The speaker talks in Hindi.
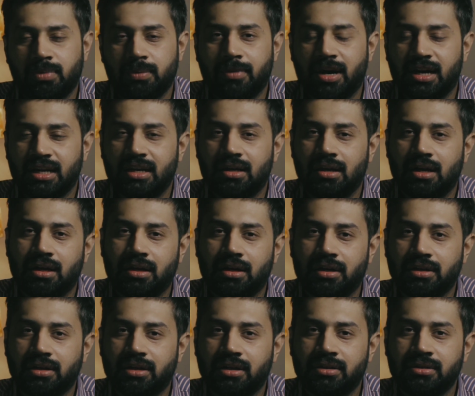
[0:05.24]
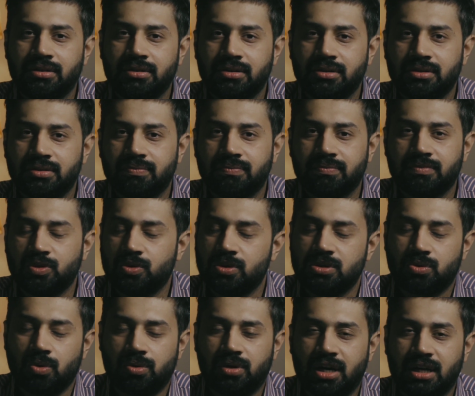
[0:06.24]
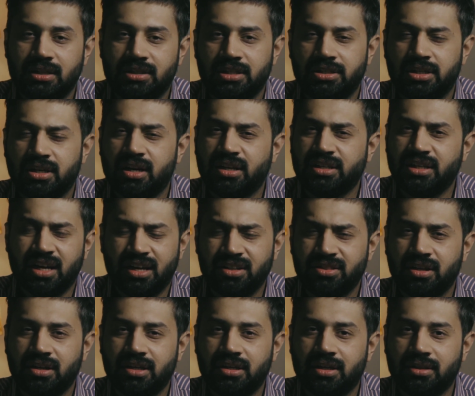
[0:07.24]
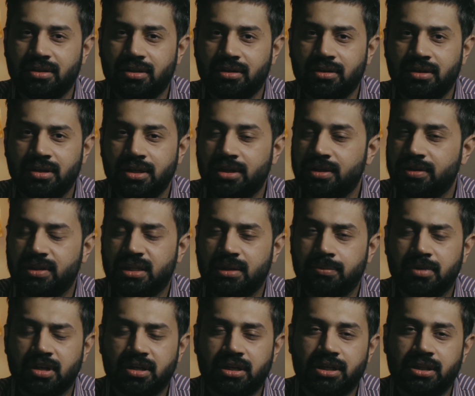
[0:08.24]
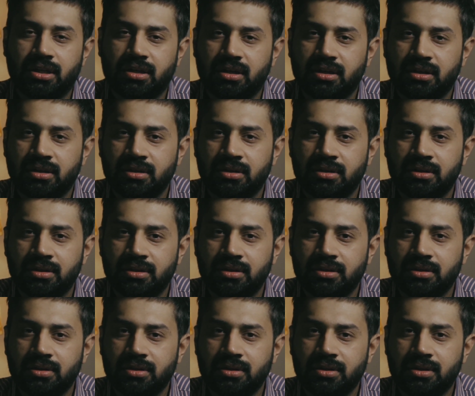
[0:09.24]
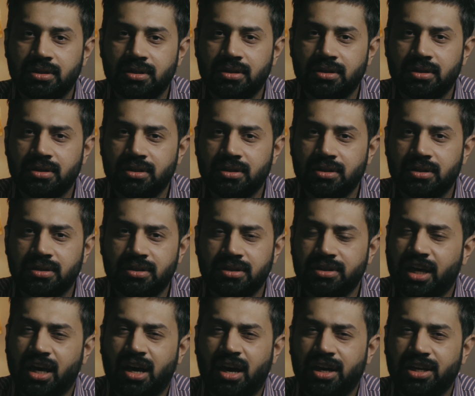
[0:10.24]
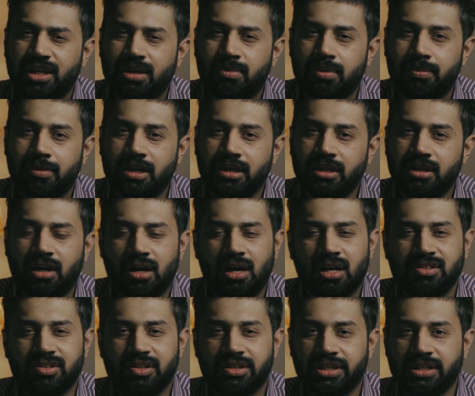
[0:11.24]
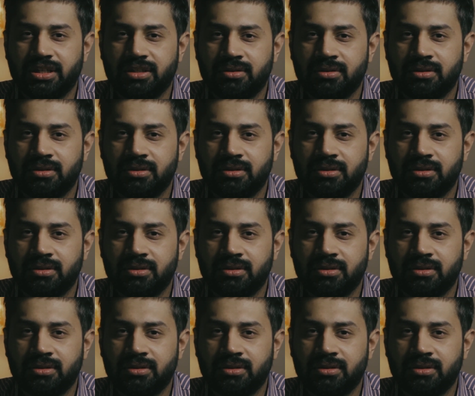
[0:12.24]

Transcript: बीमारी लग गई है जो इसको खाती जा रही है अंदर ही अंदर दीमक की तरह क्या है ये बीमारी कहाँ से आई